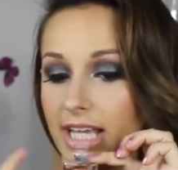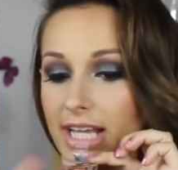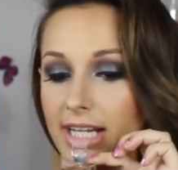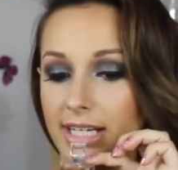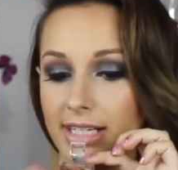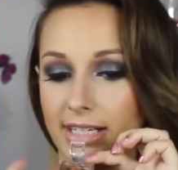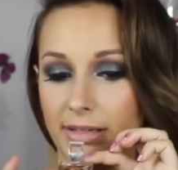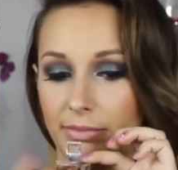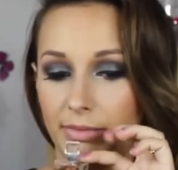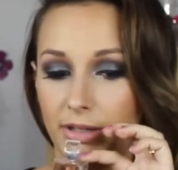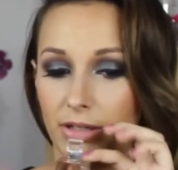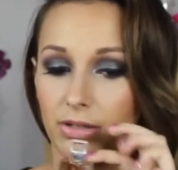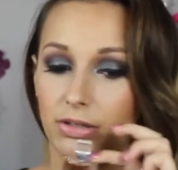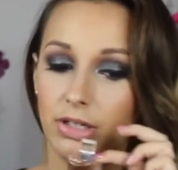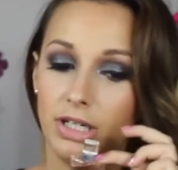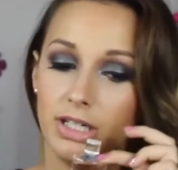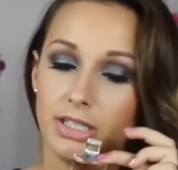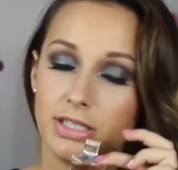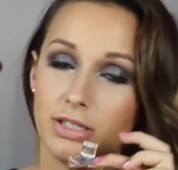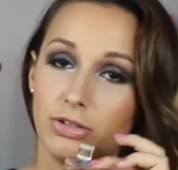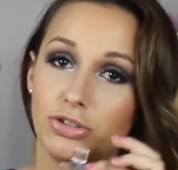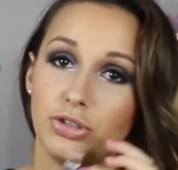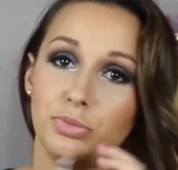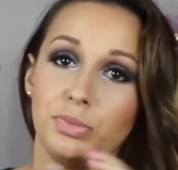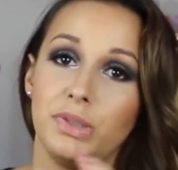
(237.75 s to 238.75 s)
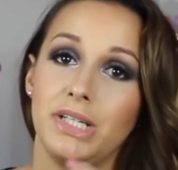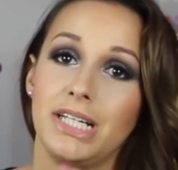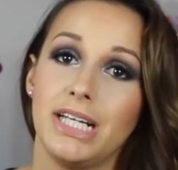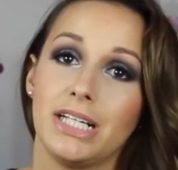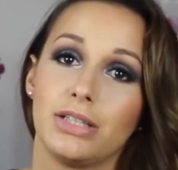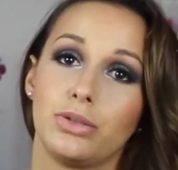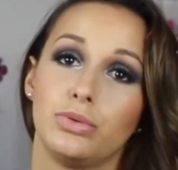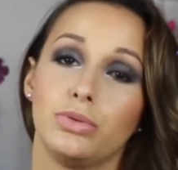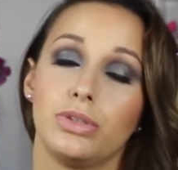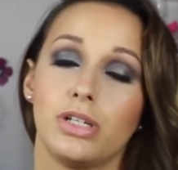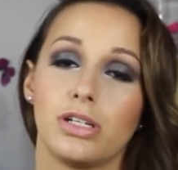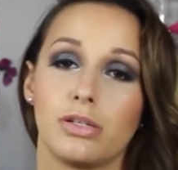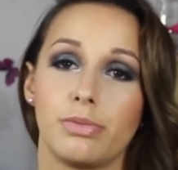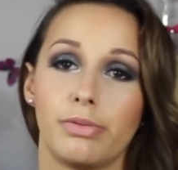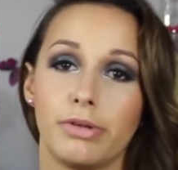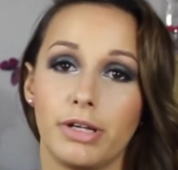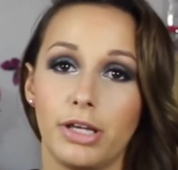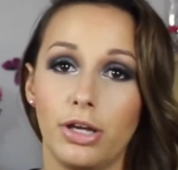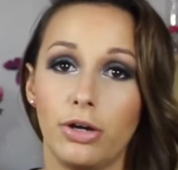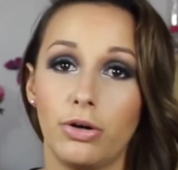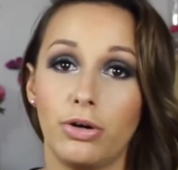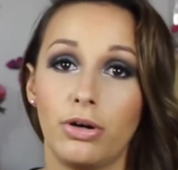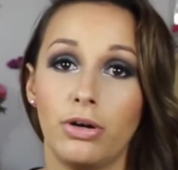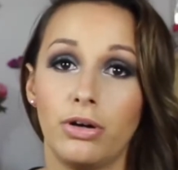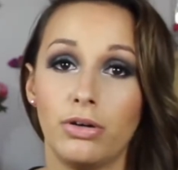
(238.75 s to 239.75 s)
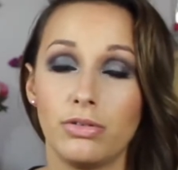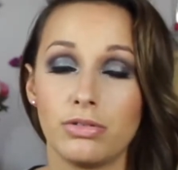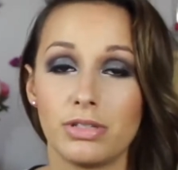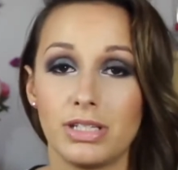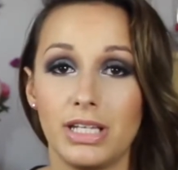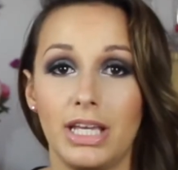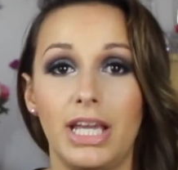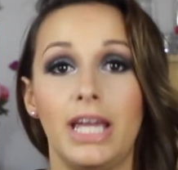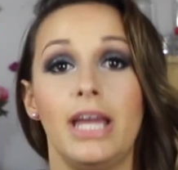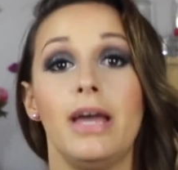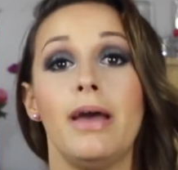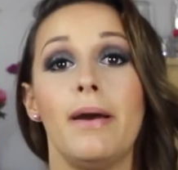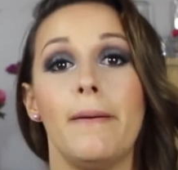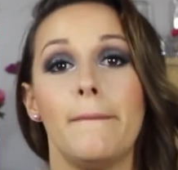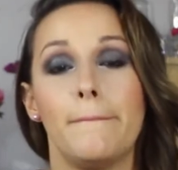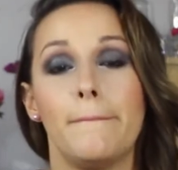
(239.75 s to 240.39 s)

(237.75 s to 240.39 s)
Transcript: ter ele na minha coleção de miniaturas, porque eu consegui